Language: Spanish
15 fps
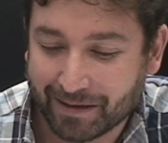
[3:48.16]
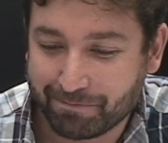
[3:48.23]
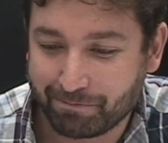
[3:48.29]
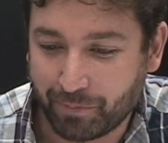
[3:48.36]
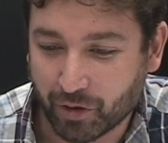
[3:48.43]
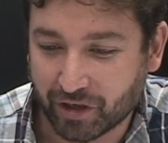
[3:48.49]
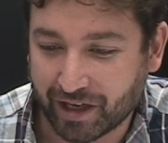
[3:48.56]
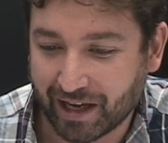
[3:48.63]

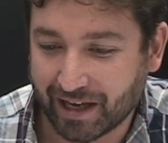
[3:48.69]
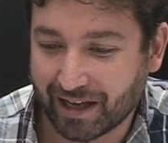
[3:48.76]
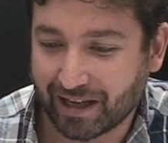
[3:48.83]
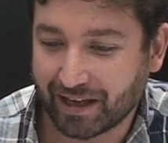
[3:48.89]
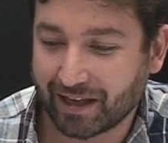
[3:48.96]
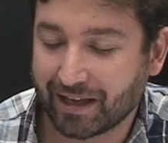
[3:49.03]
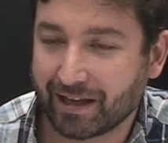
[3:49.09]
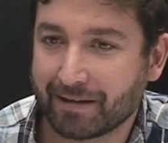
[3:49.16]
¿Por porque, qué te
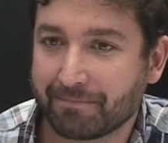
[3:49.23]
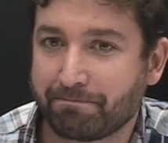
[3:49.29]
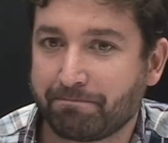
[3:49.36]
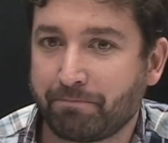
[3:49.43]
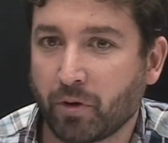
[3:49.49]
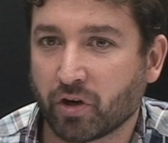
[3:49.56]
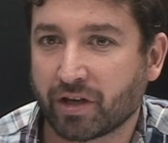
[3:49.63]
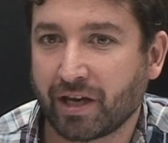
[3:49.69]
animaste a,
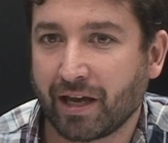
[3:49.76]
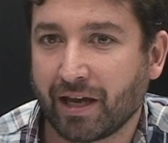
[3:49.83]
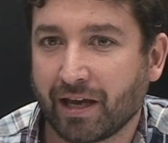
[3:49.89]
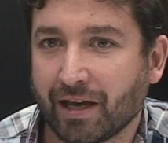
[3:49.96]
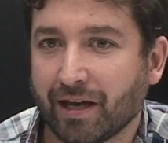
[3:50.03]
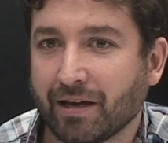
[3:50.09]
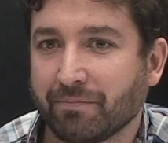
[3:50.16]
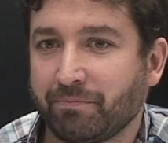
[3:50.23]
lanzarte al
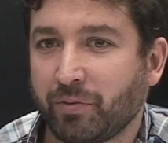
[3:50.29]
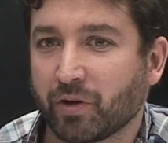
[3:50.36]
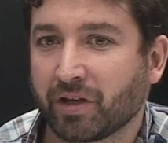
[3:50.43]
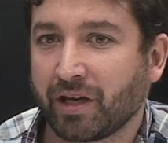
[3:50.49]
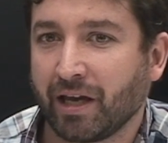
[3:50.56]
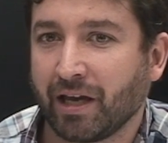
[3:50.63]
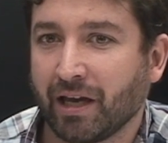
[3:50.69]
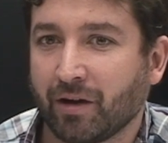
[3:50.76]
ruedo?
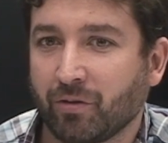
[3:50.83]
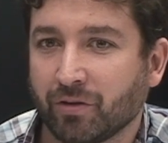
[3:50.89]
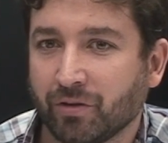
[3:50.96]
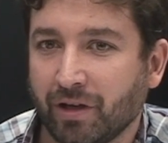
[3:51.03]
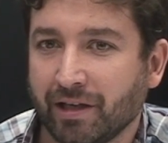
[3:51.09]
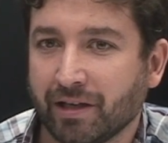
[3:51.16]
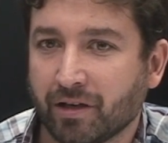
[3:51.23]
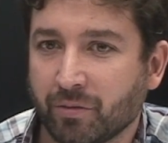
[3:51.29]
Porque cuando
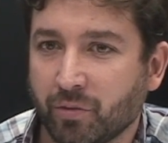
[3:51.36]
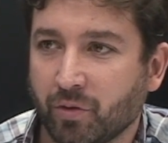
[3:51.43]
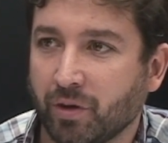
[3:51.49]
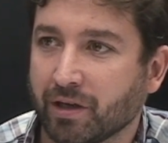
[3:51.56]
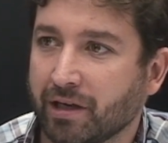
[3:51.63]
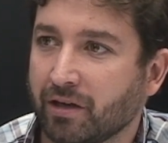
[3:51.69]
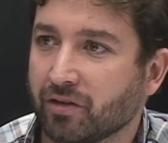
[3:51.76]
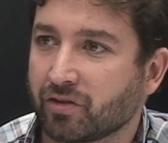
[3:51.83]
alguien como Juan
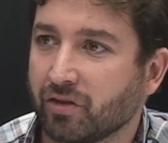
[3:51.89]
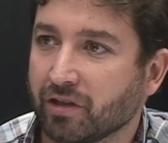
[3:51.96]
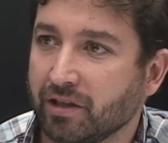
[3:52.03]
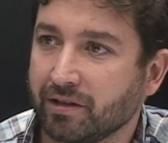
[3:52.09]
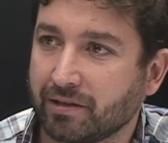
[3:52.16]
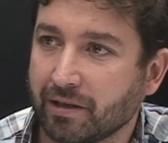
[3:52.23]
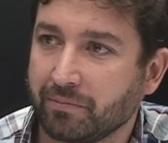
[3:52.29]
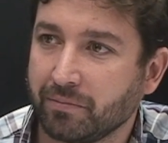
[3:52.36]
Carlos
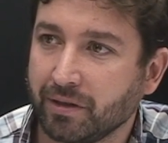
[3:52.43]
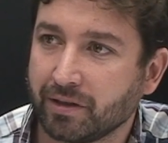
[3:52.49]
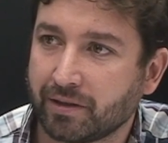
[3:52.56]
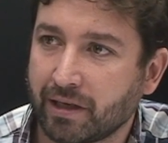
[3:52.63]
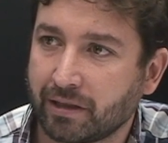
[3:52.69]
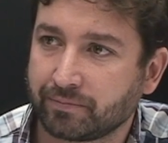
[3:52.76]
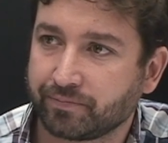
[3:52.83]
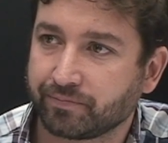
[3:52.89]
Olguín te
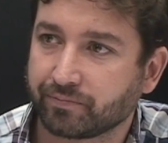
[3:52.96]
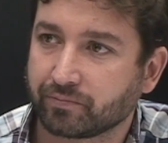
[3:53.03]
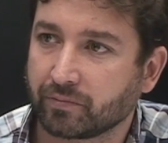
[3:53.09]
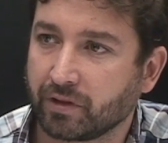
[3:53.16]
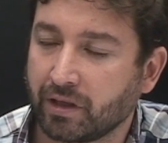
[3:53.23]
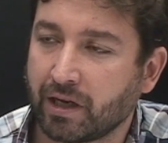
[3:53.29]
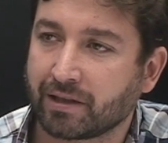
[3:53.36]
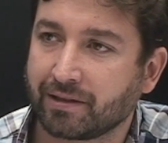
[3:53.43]
invita,
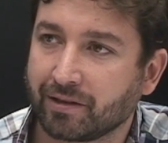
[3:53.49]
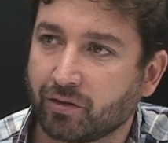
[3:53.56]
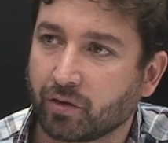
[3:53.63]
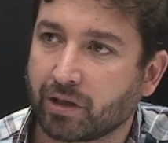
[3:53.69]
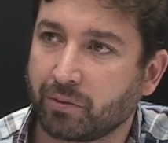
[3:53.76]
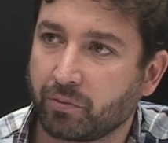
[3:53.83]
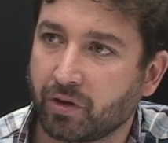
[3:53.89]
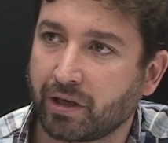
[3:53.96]
ya te
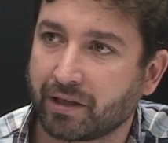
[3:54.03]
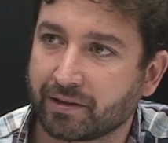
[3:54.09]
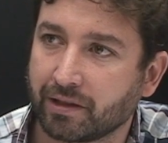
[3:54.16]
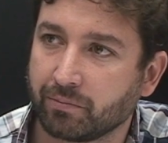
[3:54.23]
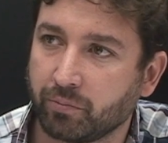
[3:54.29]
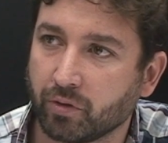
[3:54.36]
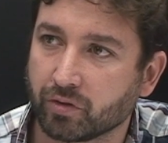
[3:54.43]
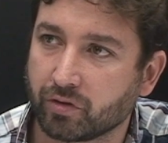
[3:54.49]
toca mojarte el
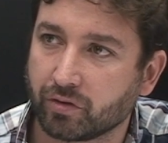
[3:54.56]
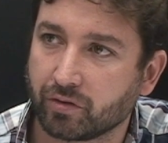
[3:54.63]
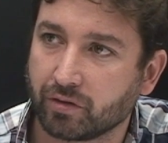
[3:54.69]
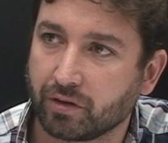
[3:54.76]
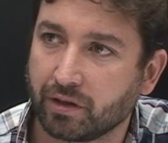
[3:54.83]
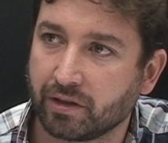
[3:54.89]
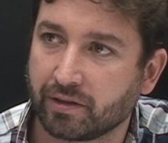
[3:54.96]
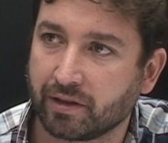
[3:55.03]
poncho.
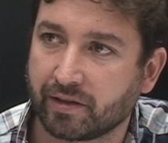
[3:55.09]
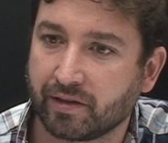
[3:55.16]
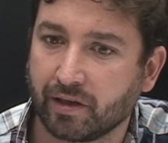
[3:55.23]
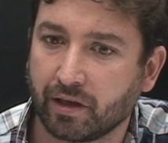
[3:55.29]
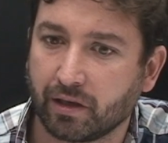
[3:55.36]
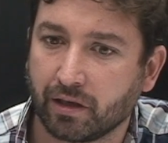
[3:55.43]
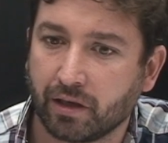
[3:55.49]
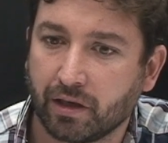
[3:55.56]
Es
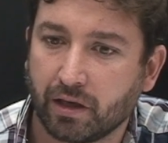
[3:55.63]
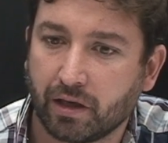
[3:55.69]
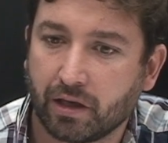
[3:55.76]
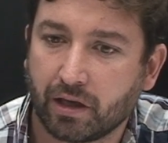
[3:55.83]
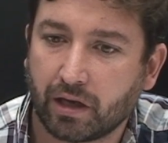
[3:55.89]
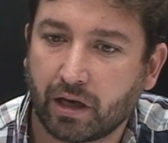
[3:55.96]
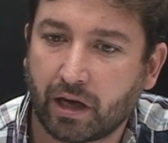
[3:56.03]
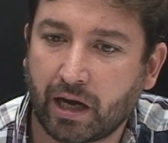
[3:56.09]
decir,
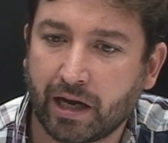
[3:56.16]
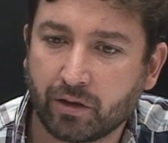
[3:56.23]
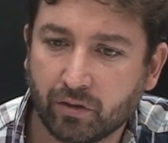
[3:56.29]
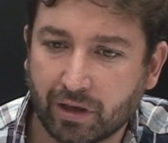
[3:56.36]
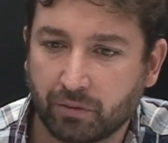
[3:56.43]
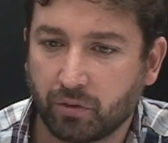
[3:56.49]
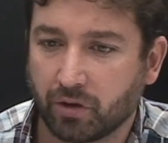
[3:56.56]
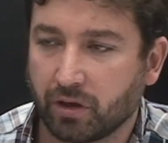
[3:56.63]
hay
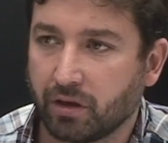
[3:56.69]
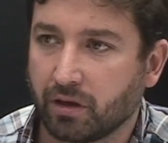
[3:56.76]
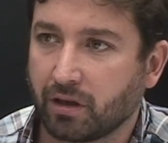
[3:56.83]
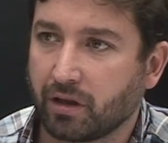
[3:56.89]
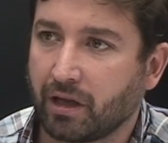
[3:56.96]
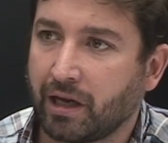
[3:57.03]
una... Él te pidió, Juan